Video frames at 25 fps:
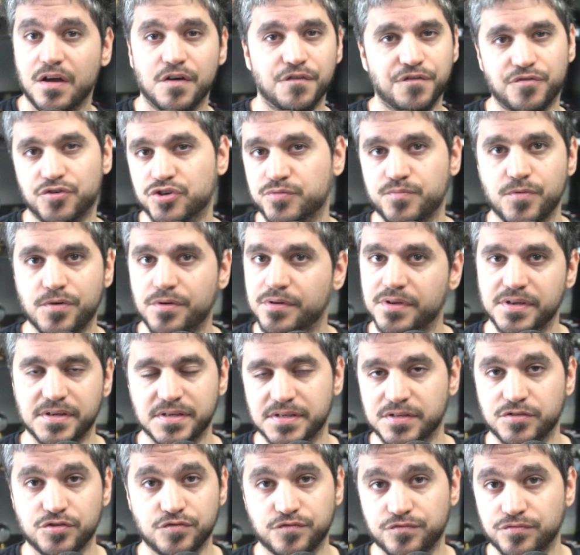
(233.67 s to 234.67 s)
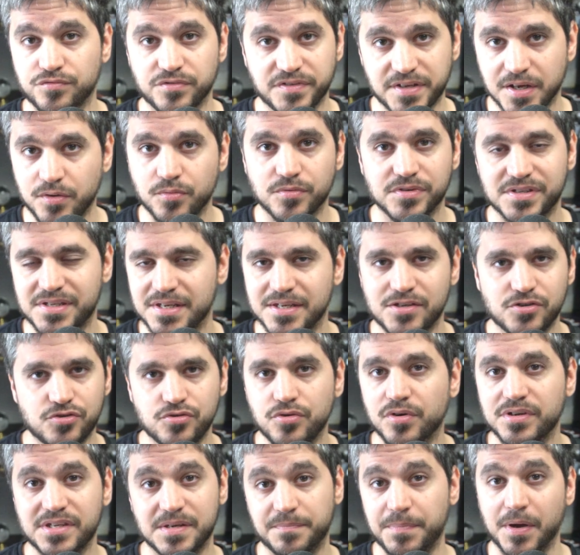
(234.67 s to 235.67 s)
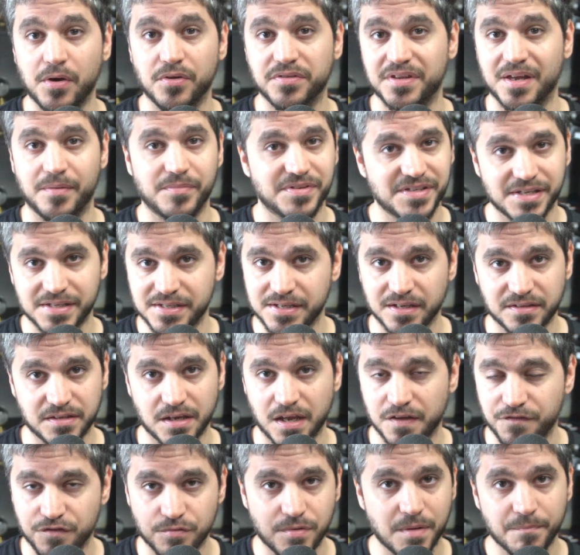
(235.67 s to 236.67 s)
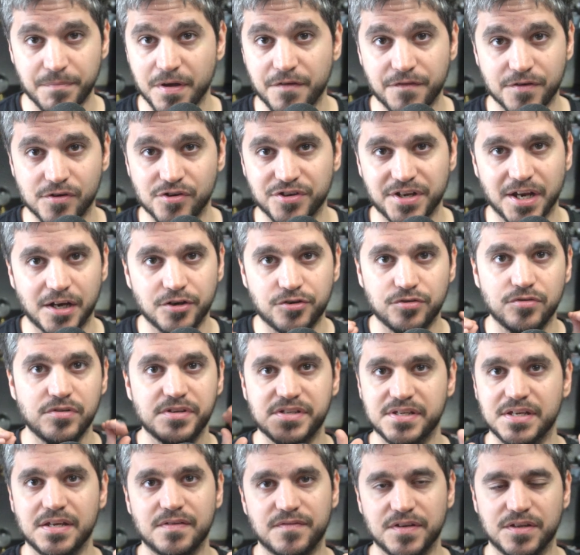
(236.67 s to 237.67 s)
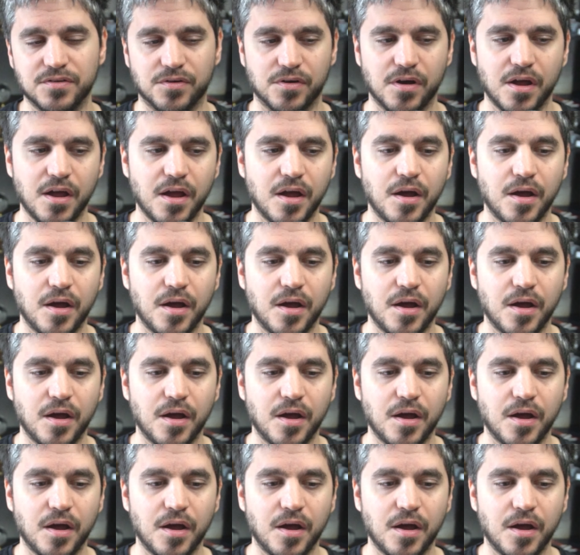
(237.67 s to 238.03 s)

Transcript: Franchement, je vous le déconse, C'est sûr, c'est pas rentable, c'est certain. Il faut même pas faire le calcul, c'est évident.